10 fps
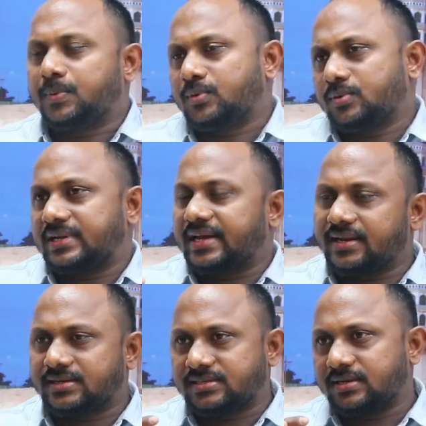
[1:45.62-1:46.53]
ఇప్పుడు
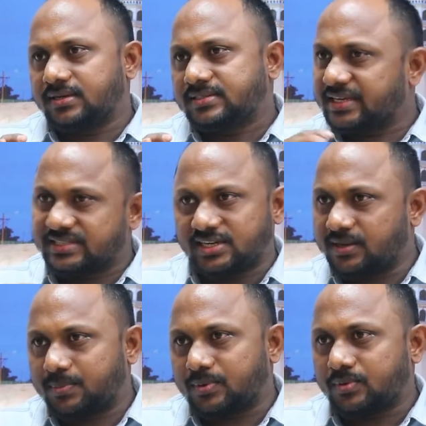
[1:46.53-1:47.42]
డైరెక్షన్
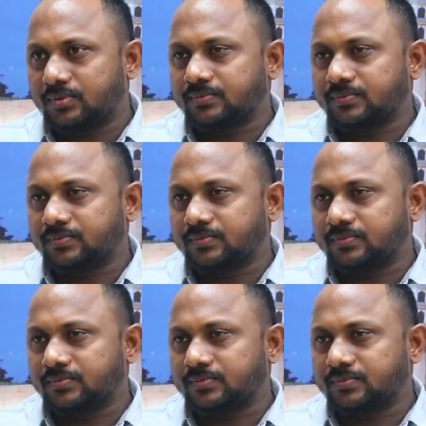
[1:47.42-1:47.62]
చేసేటప్పుడు